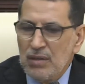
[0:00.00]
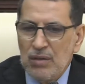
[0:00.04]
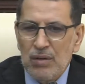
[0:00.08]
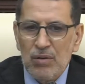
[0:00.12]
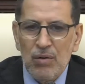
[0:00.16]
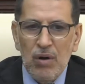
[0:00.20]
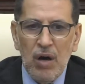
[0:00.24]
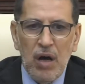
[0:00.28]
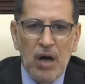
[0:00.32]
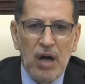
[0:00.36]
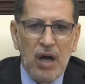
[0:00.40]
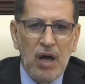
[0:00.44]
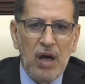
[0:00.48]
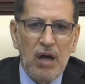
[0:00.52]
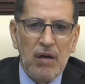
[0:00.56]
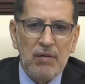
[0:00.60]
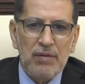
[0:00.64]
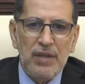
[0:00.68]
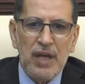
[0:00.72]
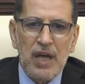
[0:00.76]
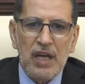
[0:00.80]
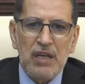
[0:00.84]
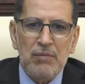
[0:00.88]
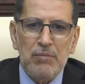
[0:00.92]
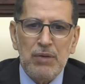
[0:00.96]

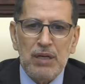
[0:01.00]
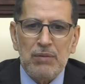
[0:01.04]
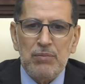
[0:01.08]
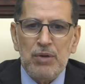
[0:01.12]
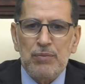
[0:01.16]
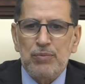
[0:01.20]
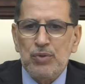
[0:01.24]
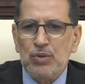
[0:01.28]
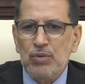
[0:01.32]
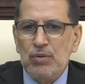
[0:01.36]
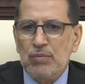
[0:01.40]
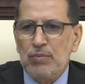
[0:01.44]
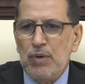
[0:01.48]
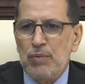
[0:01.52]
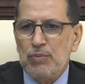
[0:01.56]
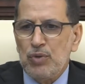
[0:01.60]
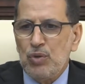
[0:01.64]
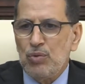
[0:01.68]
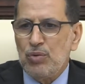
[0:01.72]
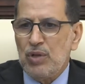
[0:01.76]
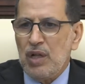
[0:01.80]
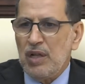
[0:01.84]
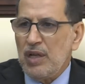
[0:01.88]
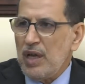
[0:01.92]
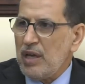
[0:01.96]
ودائما
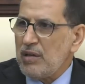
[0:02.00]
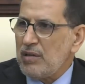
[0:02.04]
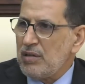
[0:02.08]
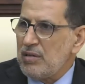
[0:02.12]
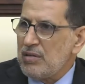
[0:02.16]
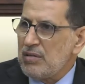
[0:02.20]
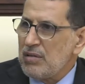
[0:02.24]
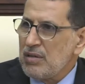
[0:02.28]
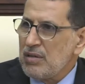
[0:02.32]
ممدود اليد